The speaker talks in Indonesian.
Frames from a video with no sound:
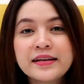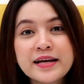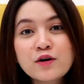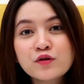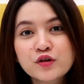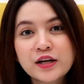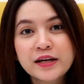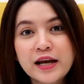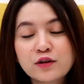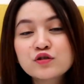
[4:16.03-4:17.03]
dia
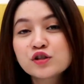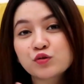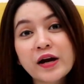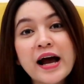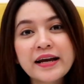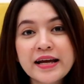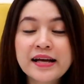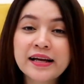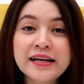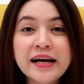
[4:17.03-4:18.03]
urutannya itu sesuai
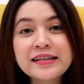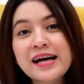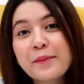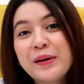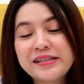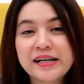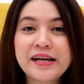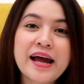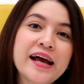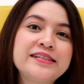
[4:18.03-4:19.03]
hadiahnya tadi ya guys A B C
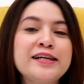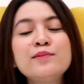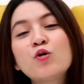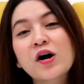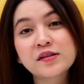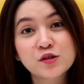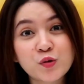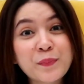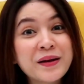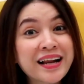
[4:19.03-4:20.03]
D E jadi bukan
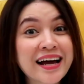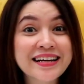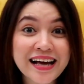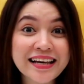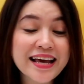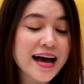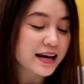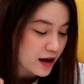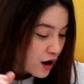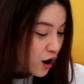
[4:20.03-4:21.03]
sesuai pilihan
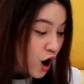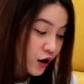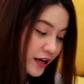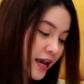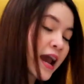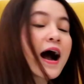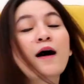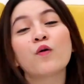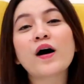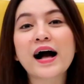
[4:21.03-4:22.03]
kalian Oke,
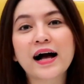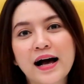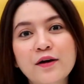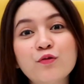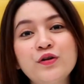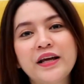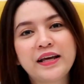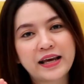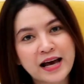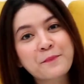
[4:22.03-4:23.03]
aku akan
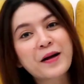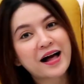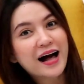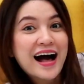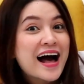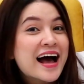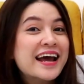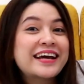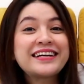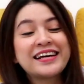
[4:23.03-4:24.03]
undinya
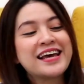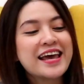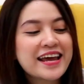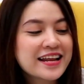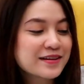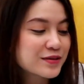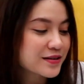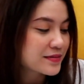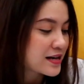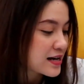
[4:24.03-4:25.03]
pakai ini
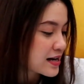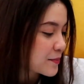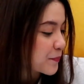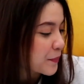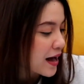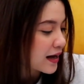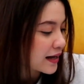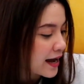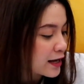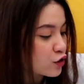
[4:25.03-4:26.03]
teman-teman,
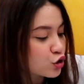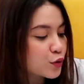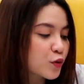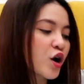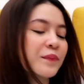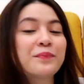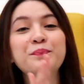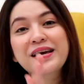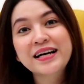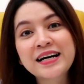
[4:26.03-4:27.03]
pakai YouTube Comment
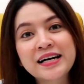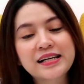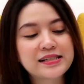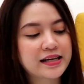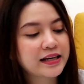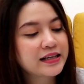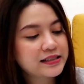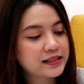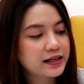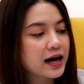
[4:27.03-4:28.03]
Picker. Jadi di
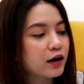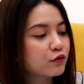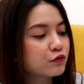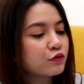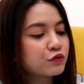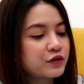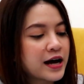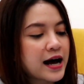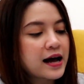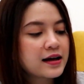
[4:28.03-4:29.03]
sini aku
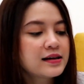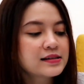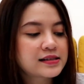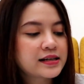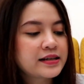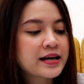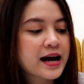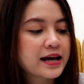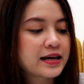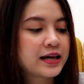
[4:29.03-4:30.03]
udah
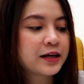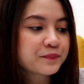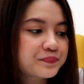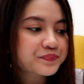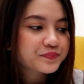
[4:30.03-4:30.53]
sediain